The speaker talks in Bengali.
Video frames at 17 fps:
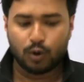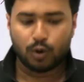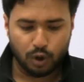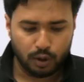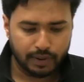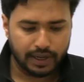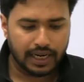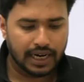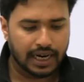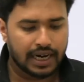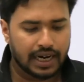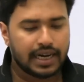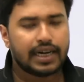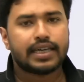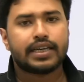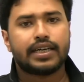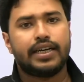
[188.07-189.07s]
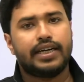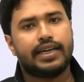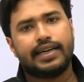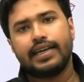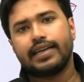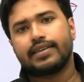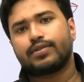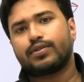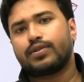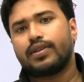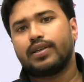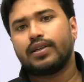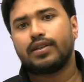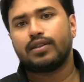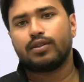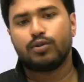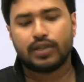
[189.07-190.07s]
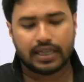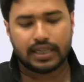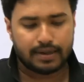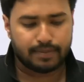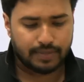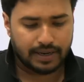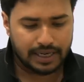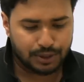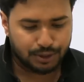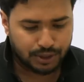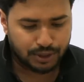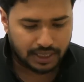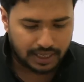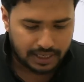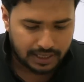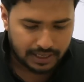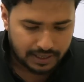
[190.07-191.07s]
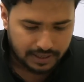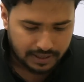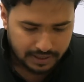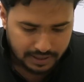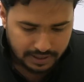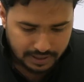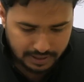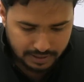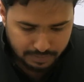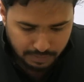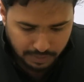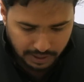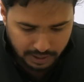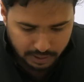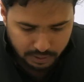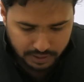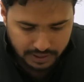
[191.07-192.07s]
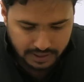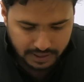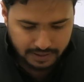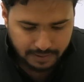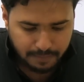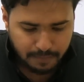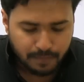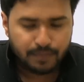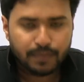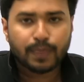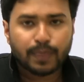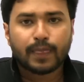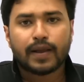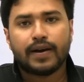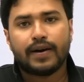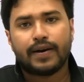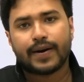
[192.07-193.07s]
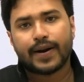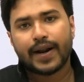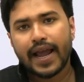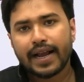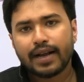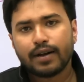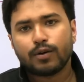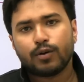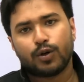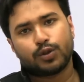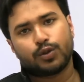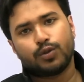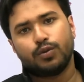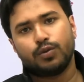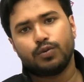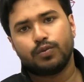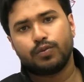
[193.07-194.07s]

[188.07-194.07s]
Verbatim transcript: গ্লোবাল হাঙ্গার ইন্ডেক্স দু সালে ভারতের র্যাঙ্ক কত